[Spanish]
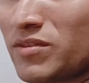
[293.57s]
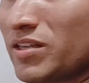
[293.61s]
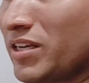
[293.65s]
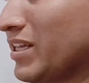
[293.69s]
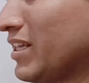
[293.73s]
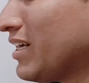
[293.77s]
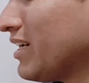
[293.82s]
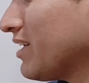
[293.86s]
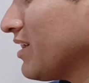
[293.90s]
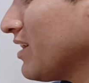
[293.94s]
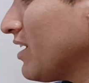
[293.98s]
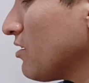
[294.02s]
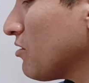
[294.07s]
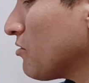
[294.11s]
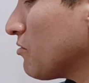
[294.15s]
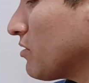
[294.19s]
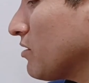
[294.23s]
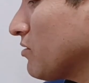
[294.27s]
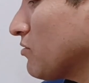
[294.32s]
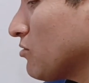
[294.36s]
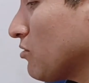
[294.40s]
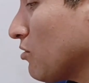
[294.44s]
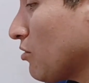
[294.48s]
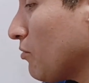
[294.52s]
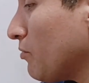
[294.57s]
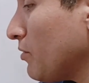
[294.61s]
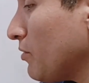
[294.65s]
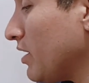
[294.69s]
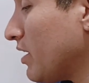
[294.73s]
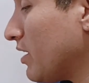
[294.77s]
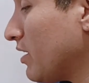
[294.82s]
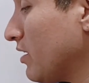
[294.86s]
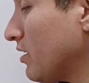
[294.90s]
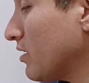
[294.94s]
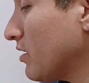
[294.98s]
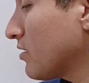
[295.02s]
Queda claro, no lo
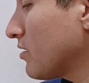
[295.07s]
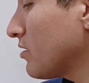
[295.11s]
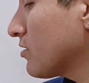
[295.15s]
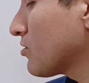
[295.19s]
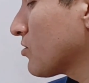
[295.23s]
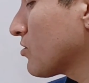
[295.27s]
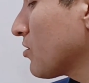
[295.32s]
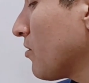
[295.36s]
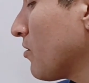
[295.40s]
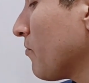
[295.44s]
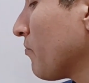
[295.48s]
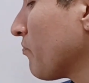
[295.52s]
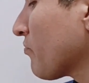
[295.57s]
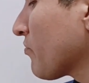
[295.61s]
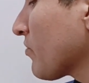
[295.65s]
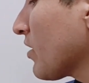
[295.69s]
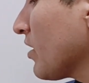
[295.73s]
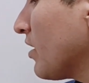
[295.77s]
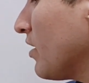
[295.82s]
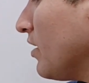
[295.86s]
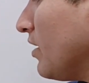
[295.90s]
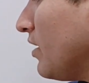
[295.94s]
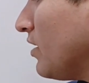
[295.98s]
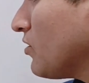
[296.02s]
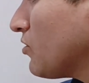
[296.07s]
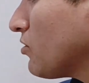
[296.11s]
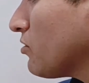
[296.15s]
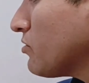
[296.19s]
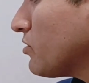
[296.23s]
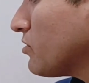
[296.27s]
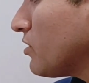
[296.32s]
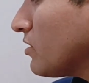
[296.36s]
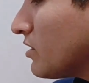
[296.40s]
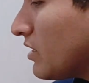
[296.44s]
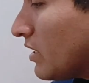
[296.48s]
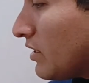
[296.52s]
ve a X.
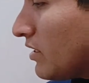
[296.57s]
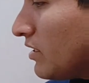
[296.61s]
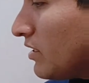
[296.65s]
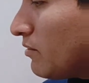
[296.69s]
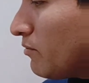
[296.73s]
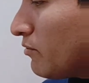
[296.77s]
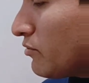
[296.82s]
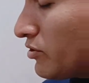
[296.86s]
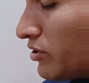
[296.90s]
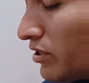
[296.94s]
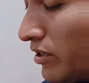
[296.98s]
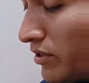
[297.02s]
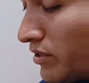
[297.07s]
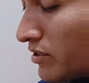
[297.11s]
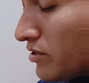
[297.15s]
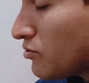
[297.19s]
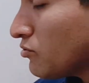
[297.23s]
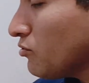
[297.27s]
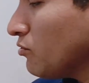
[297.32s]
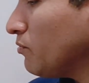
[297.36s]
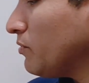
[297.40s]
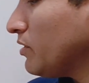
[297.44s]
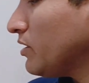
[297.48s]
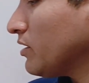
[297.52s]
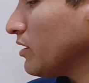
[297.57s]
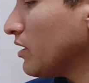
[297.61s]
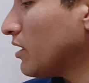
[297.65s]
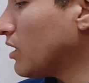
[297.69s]
Entonces ya tenemos el resumen,